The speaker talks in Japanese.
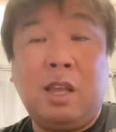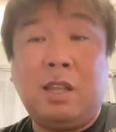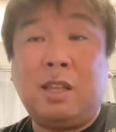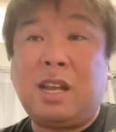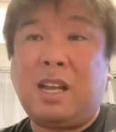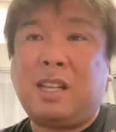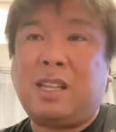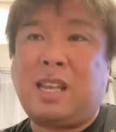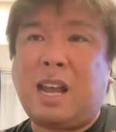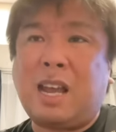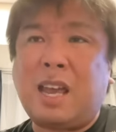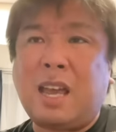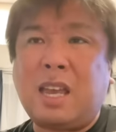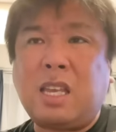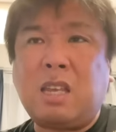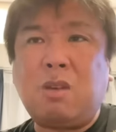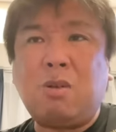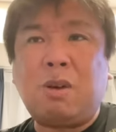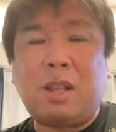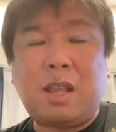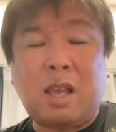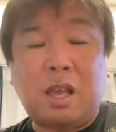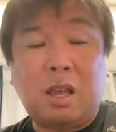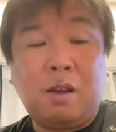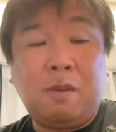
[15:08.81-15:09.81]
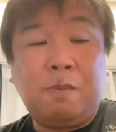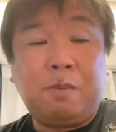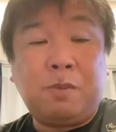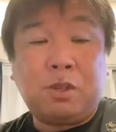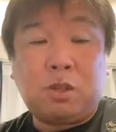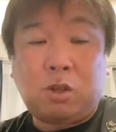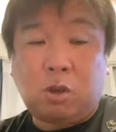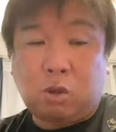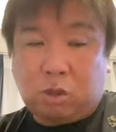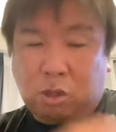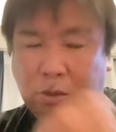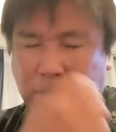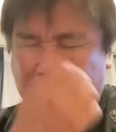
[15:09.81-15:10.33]
だから打撃はね、
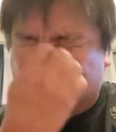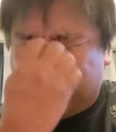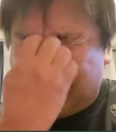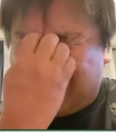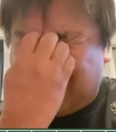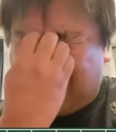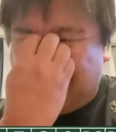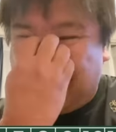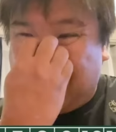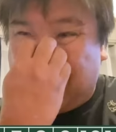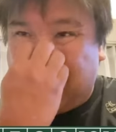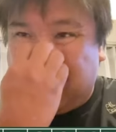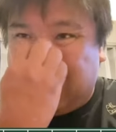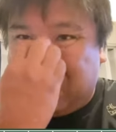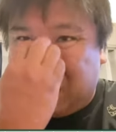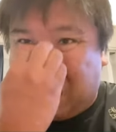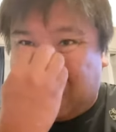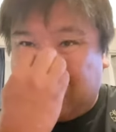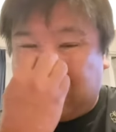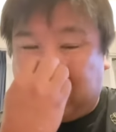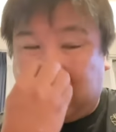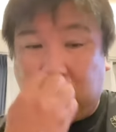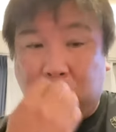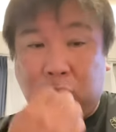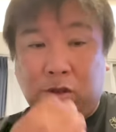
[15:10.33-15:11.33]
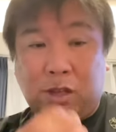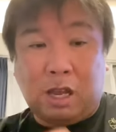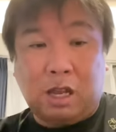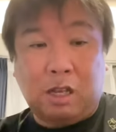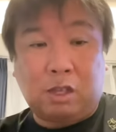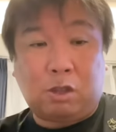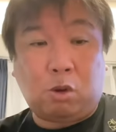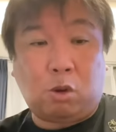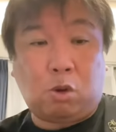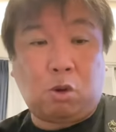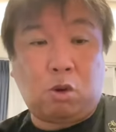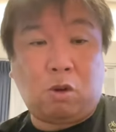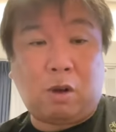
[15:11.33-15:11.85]
ちょっとまだ寂しいなっていうね、
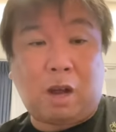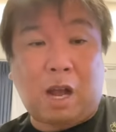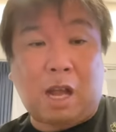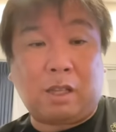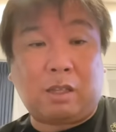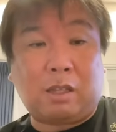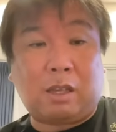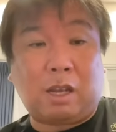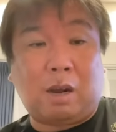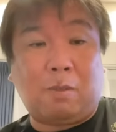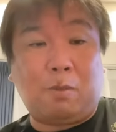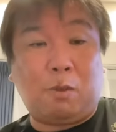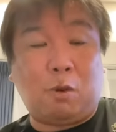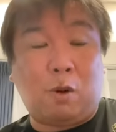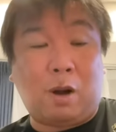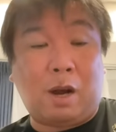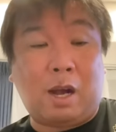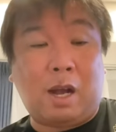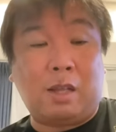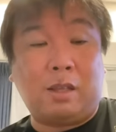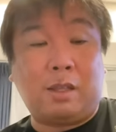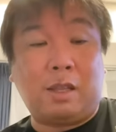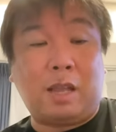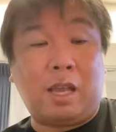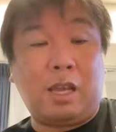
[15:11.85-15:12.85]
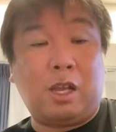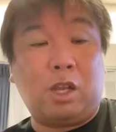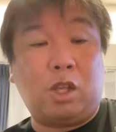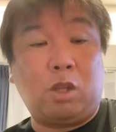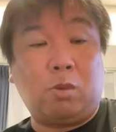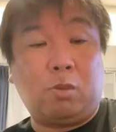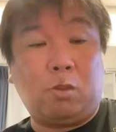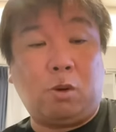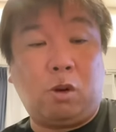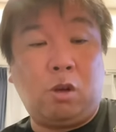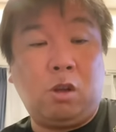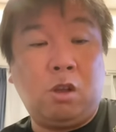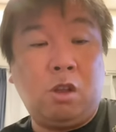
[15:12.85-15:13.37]
ところがあったかもわかんないけど
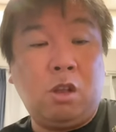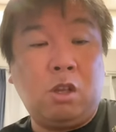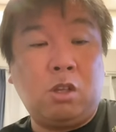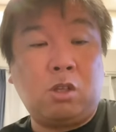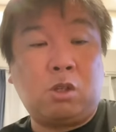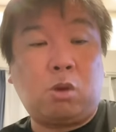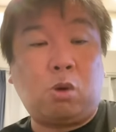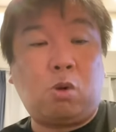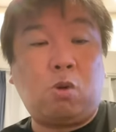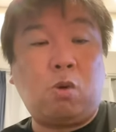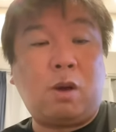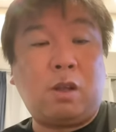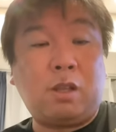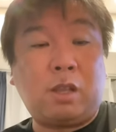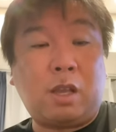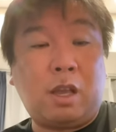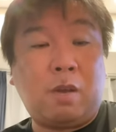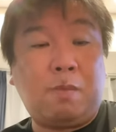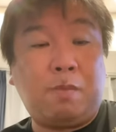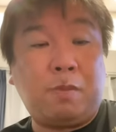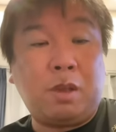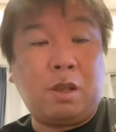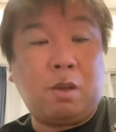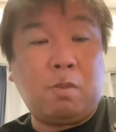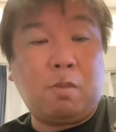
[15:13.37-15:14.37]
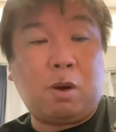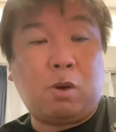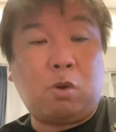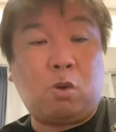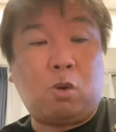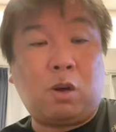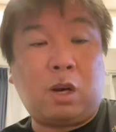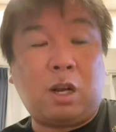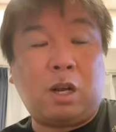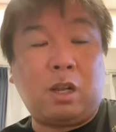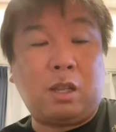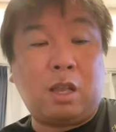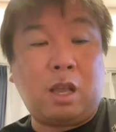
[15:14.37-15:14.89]
も、そこはね、まあ、ここ
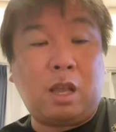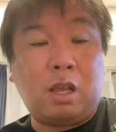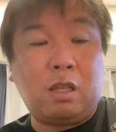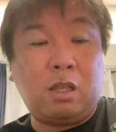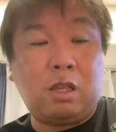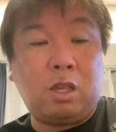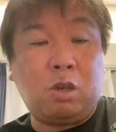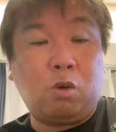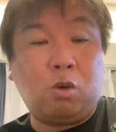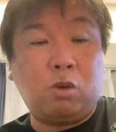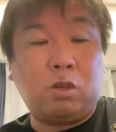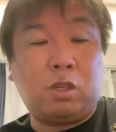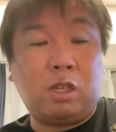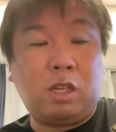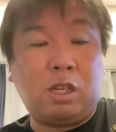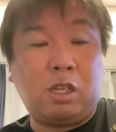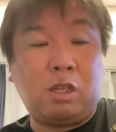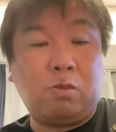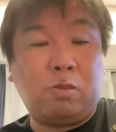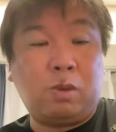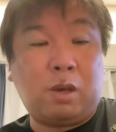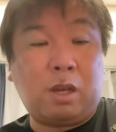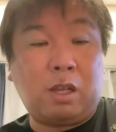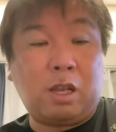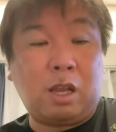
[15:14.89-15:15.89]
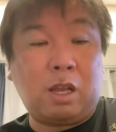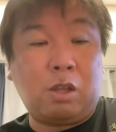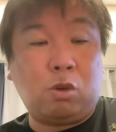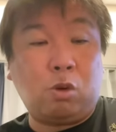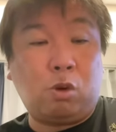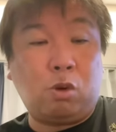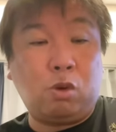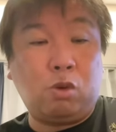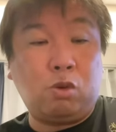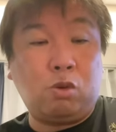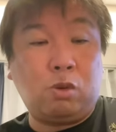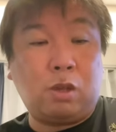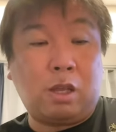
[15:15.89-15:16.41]
からね、日本シリーズ向けてど
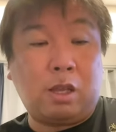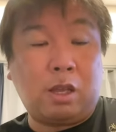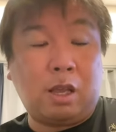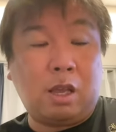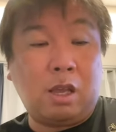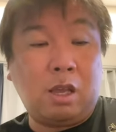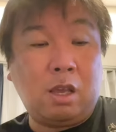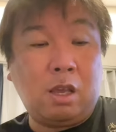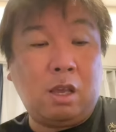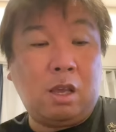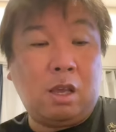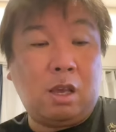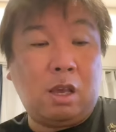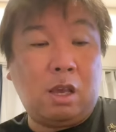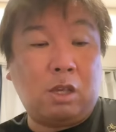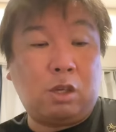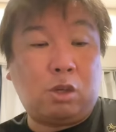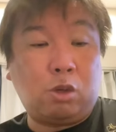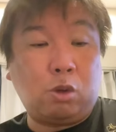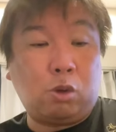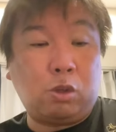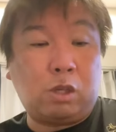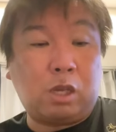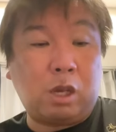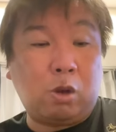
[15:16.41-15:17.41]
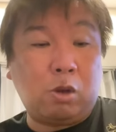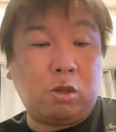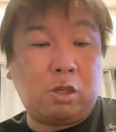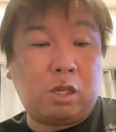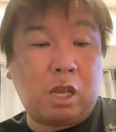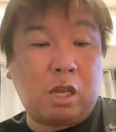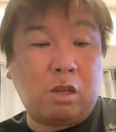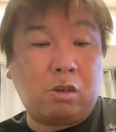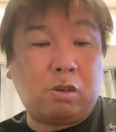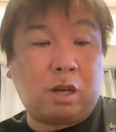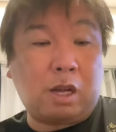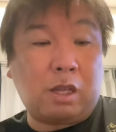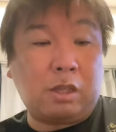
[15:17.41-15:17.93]
ういうふうなね、えー、調整をし
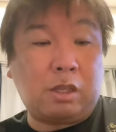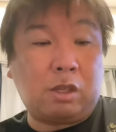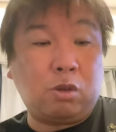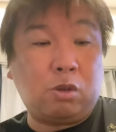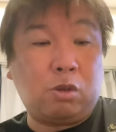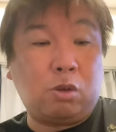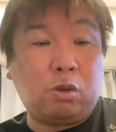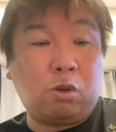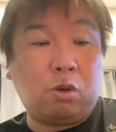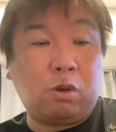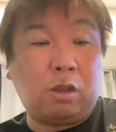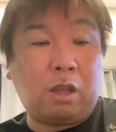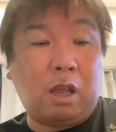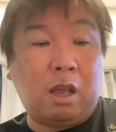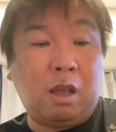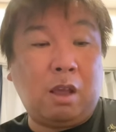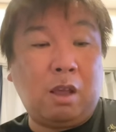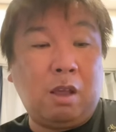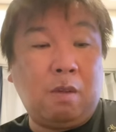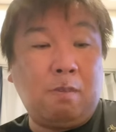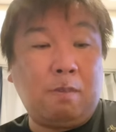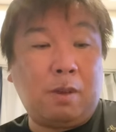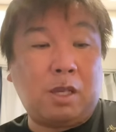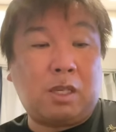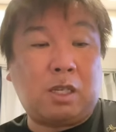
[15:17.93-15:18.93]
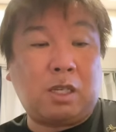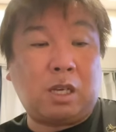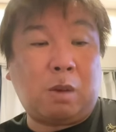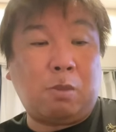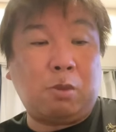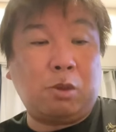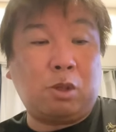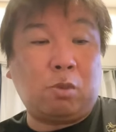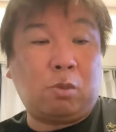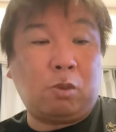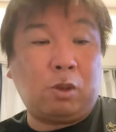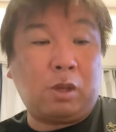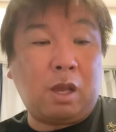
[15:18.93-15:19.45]
ていくかっていうところで、まあ、近
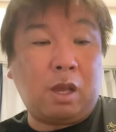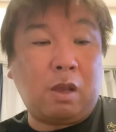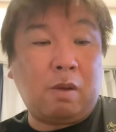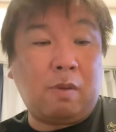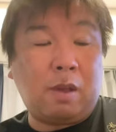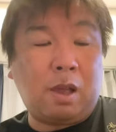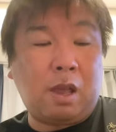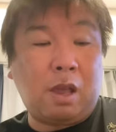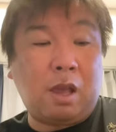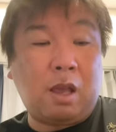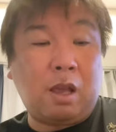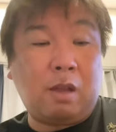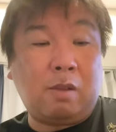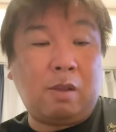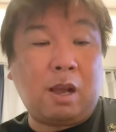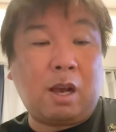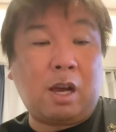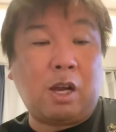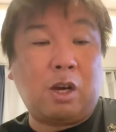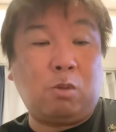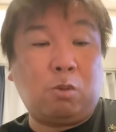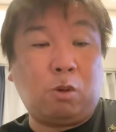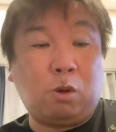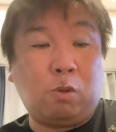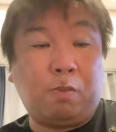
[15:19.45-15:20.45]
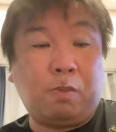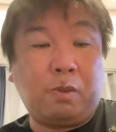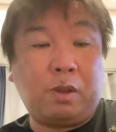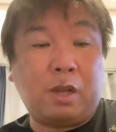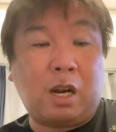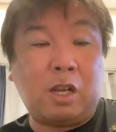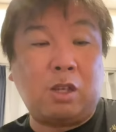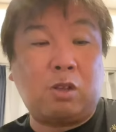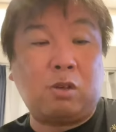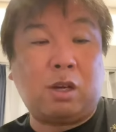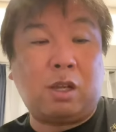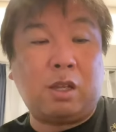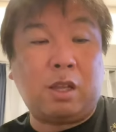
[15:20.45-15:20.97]
本もね、えー、中野も打
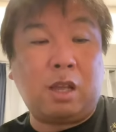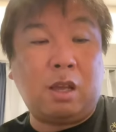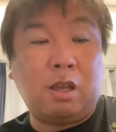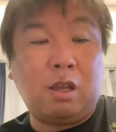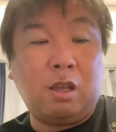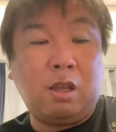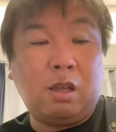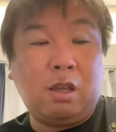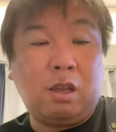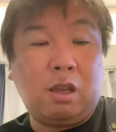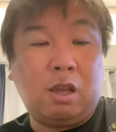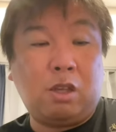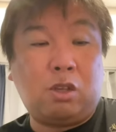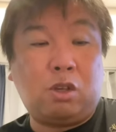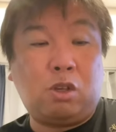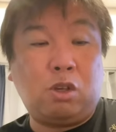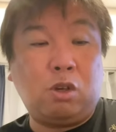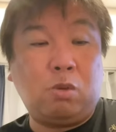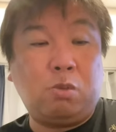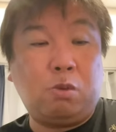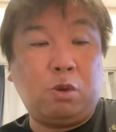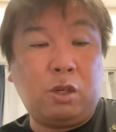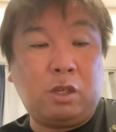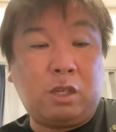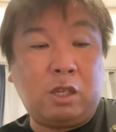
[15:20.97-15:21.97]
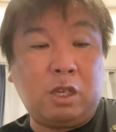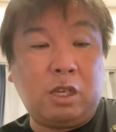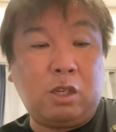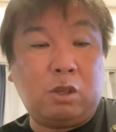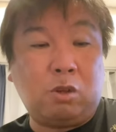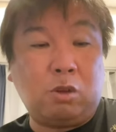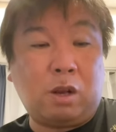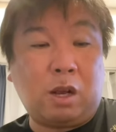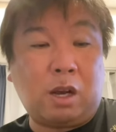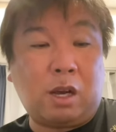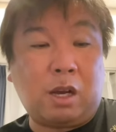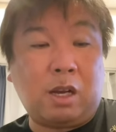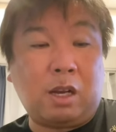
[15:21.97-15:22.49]
率がね、えー、9分1人
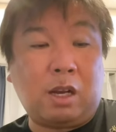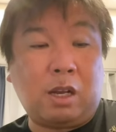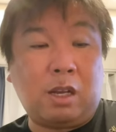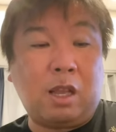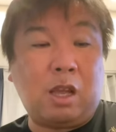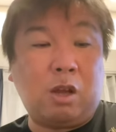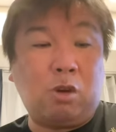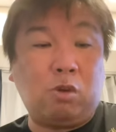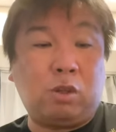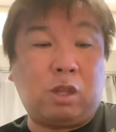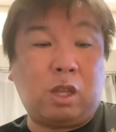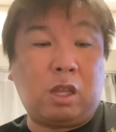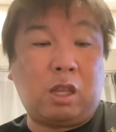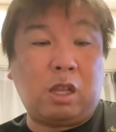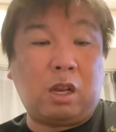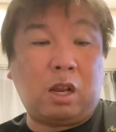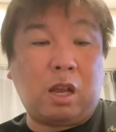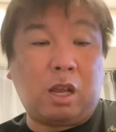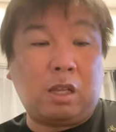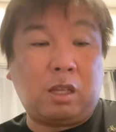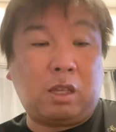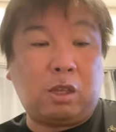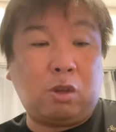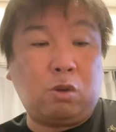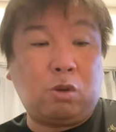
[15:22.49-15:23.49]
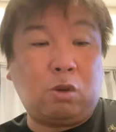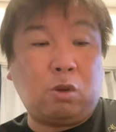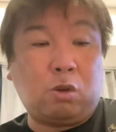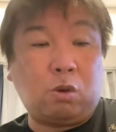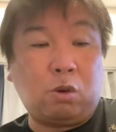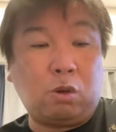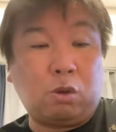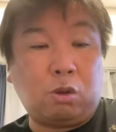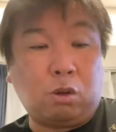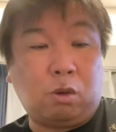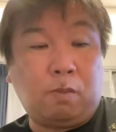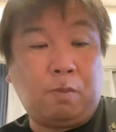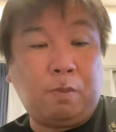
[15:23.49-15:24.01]
となかなかね、打ててないっていうとこ
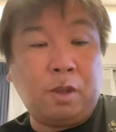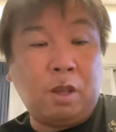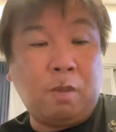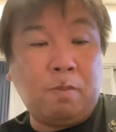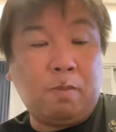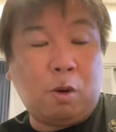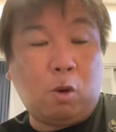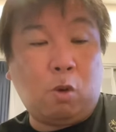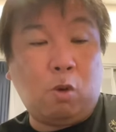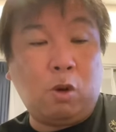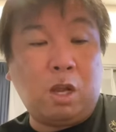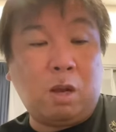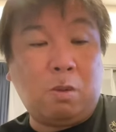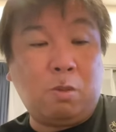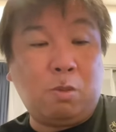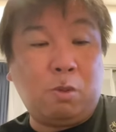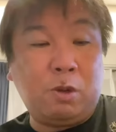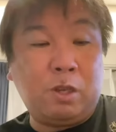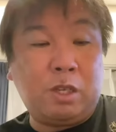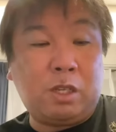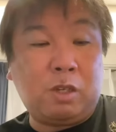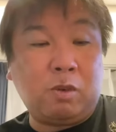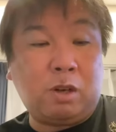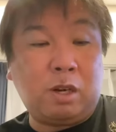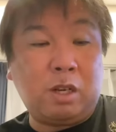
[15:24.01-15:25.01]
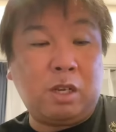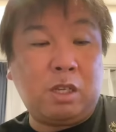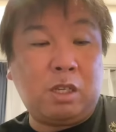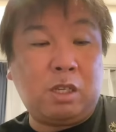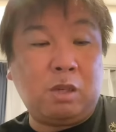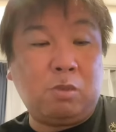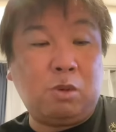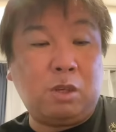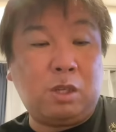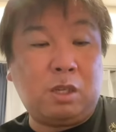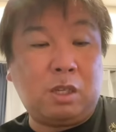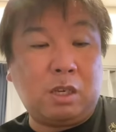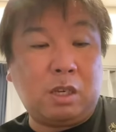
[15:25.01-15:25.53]
ろと、まあ、大山も1割1
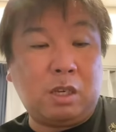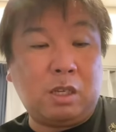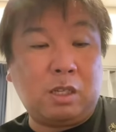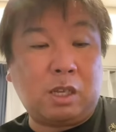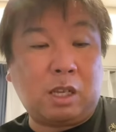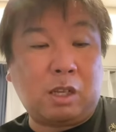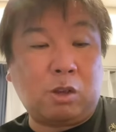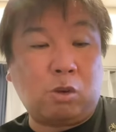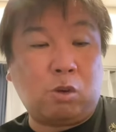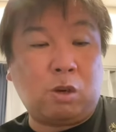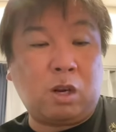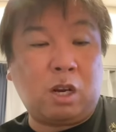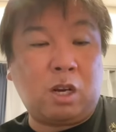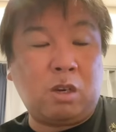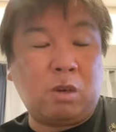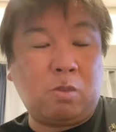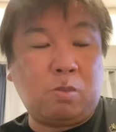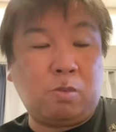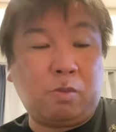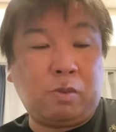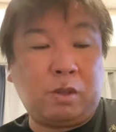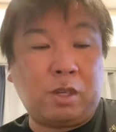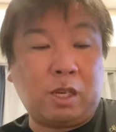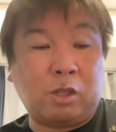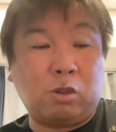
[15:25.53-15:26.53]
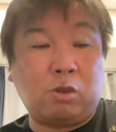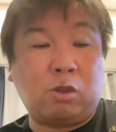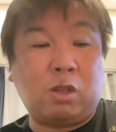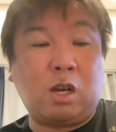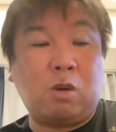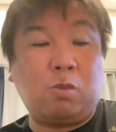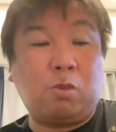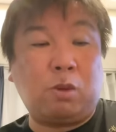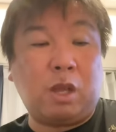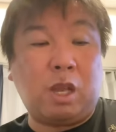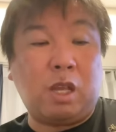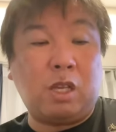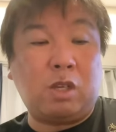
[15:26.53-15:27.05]
分1人、里藤里輝
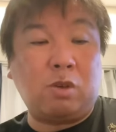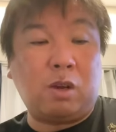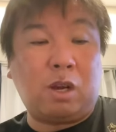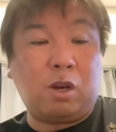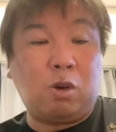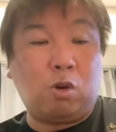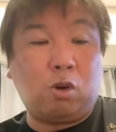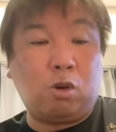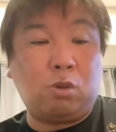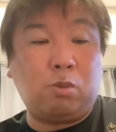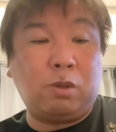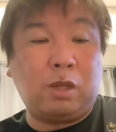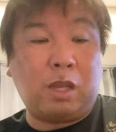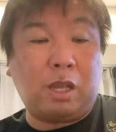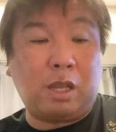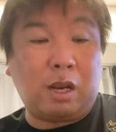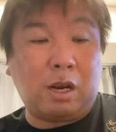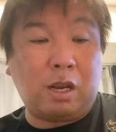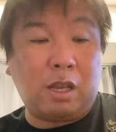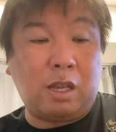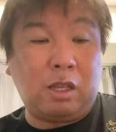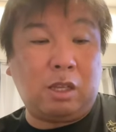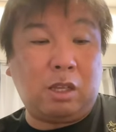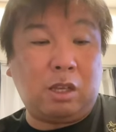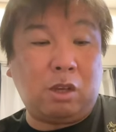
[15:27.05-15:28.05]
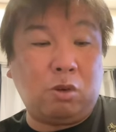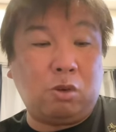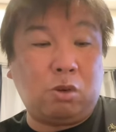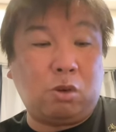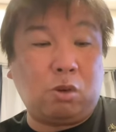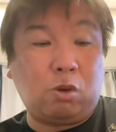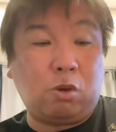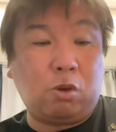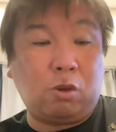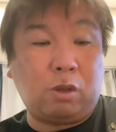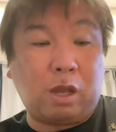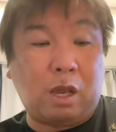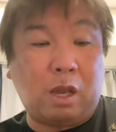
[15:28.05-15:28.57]
もね、1割6分7人っていうと
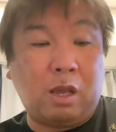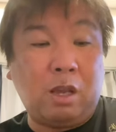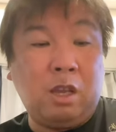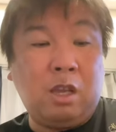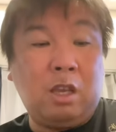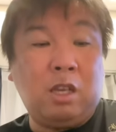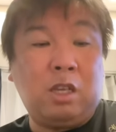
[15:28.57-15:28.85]
ころで、